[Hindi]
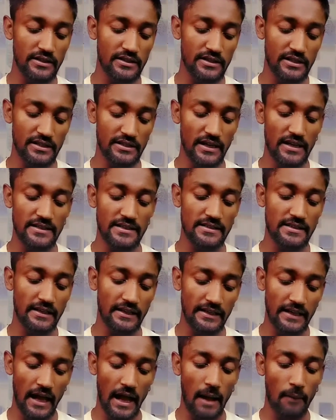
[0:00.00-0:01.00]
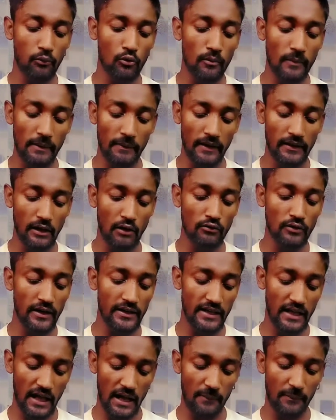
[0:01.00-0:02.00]
सी चीज है जैसा कि आपको मैं बताऊंगा
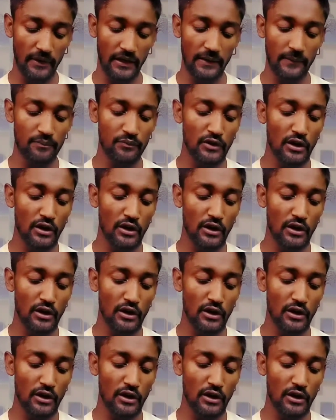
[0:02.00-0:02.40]
यहाँ पे